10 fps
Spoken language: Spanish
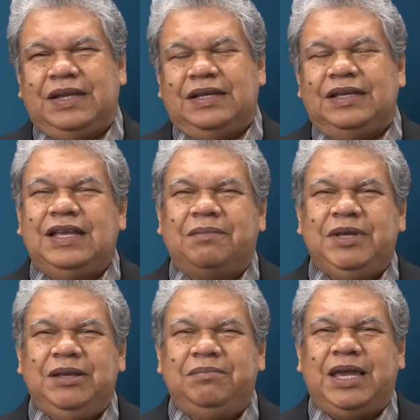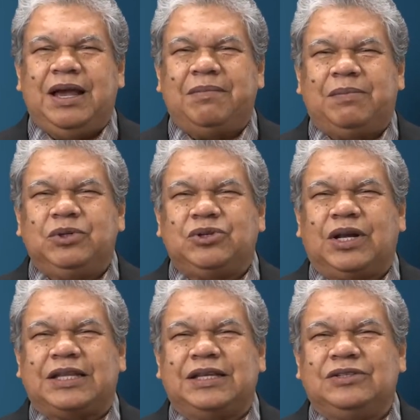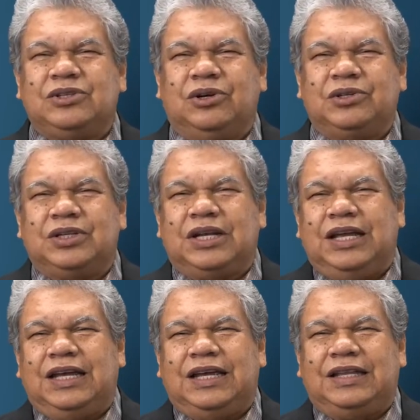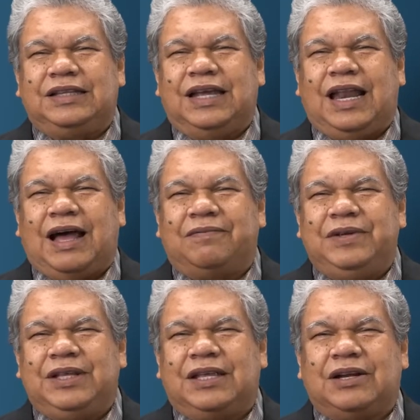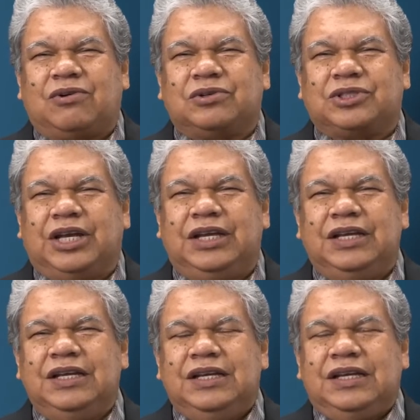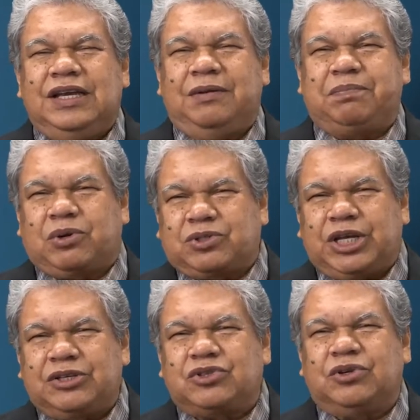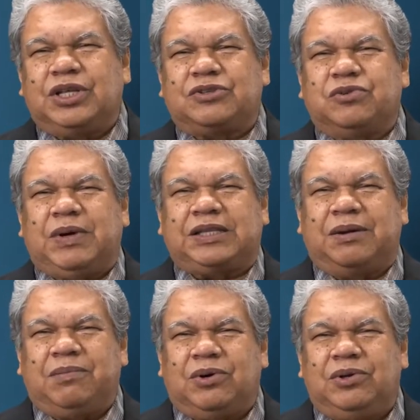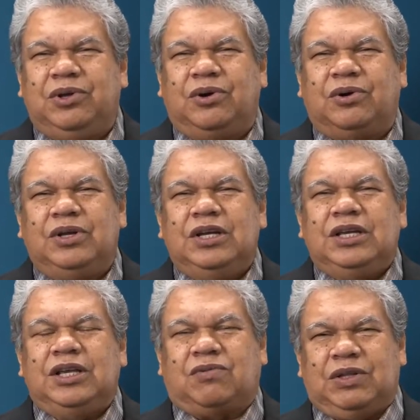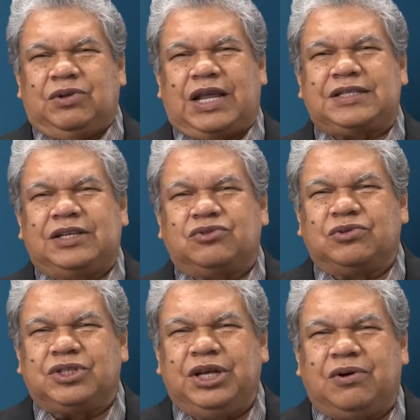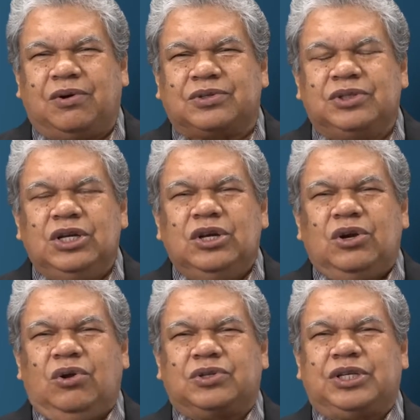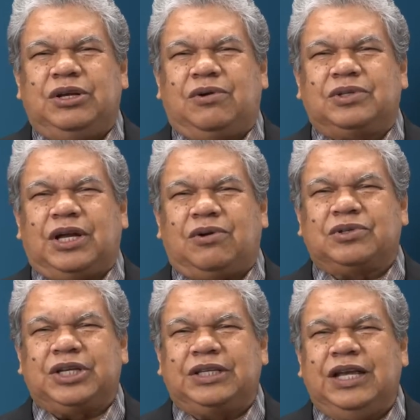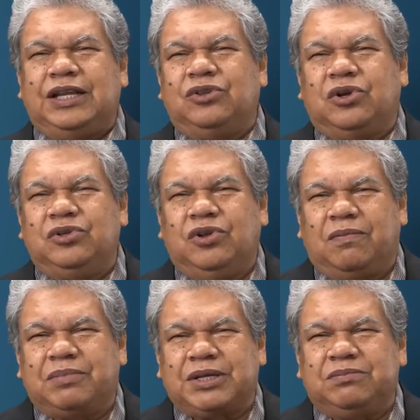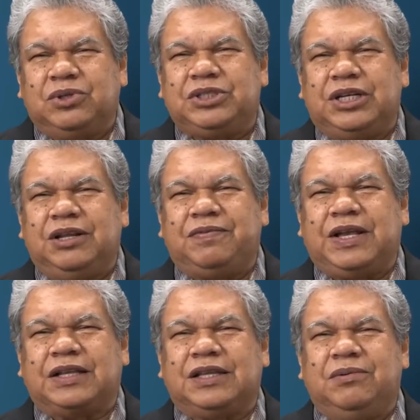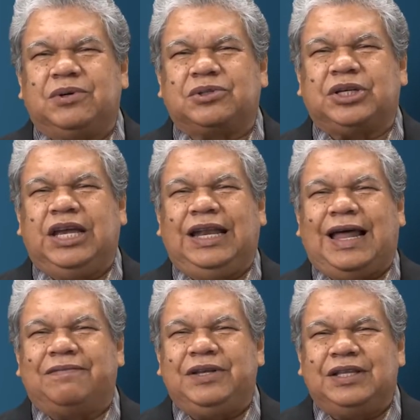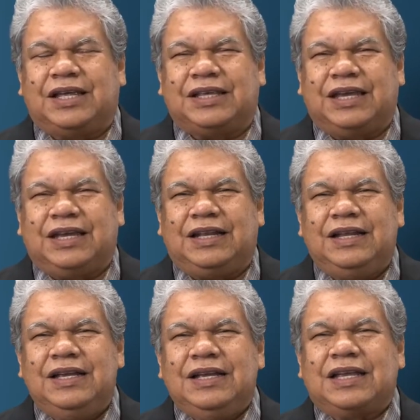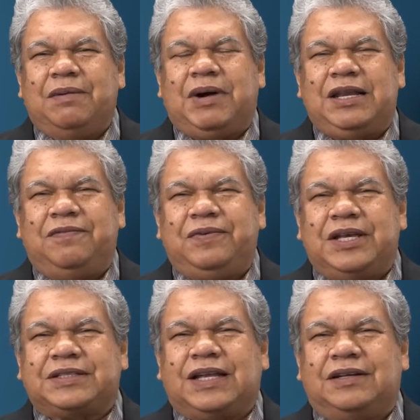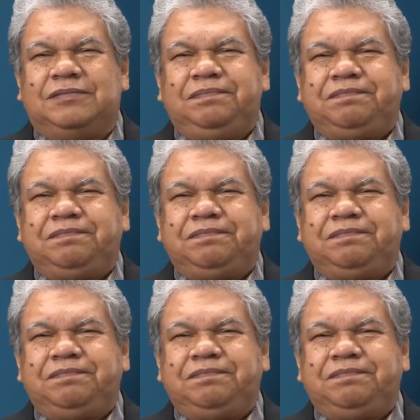Y a mí me llama mucho la atención eh, de la vida de José, el proceso de su matrimonio y cuando nacen sus hijos. Los hijos de José tienen dos nombres muy significativos en la vida de él que manifiestan